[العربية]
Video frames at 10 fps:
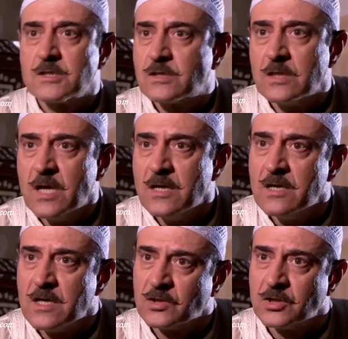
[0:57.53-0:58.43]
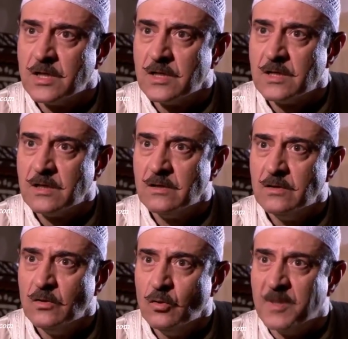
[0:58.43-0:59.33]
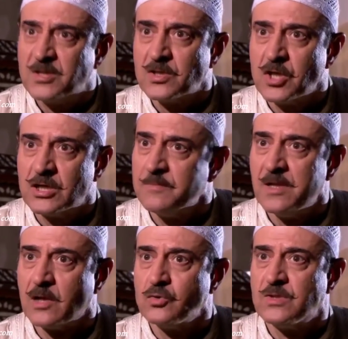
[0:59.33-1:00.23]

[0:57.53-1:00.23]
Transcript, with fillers: استناني لارجع وبس رجعت بقول لك شو